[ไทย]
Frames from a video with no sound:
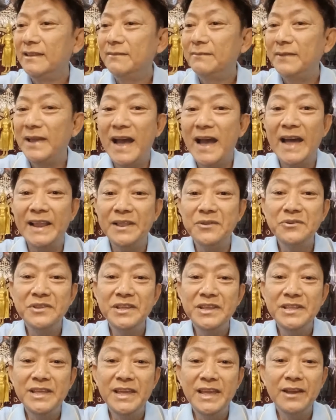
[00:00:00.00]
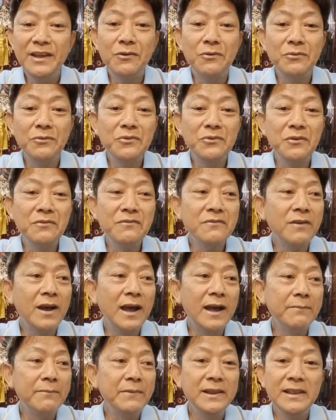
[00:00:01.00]
ไปอ่านดูดีๆคุณค้นคว้า
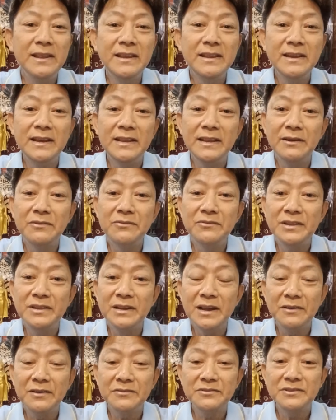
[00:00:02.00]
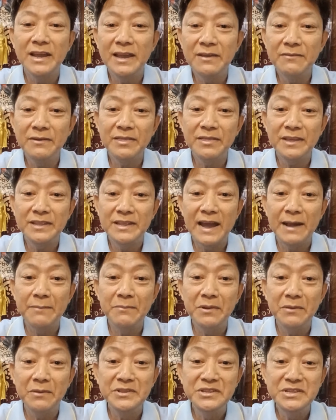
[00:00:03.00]
ไปเรื่อยๆแล้วคุณจะเข้าใจว่าสยาม
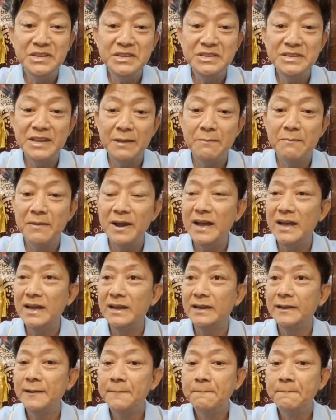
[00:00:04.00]
เรามันยิ่งใหญ่มาก